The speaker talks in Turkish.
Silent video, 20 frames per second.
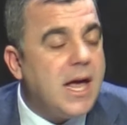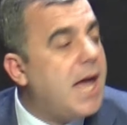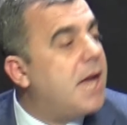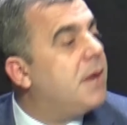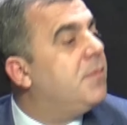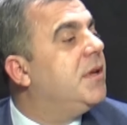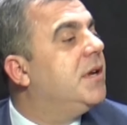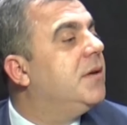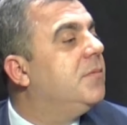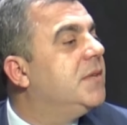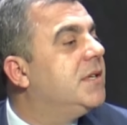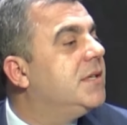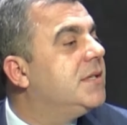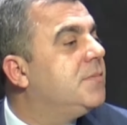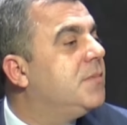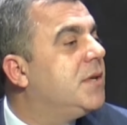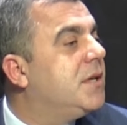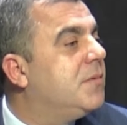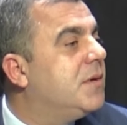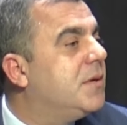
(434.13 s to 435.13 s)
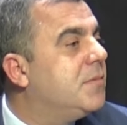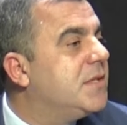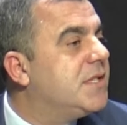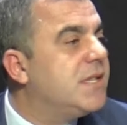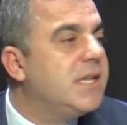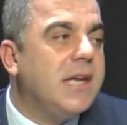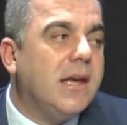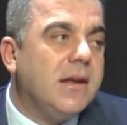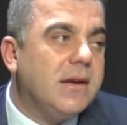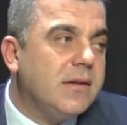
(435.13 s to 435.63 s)
Her birimiz
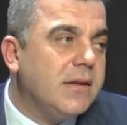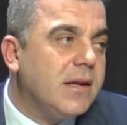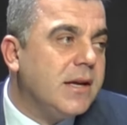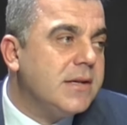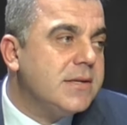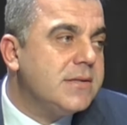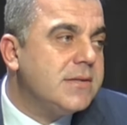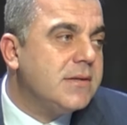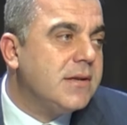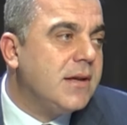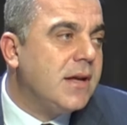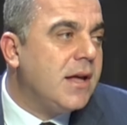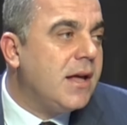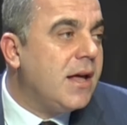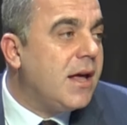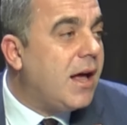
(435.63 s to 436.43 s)
birbirimizin yanındayız.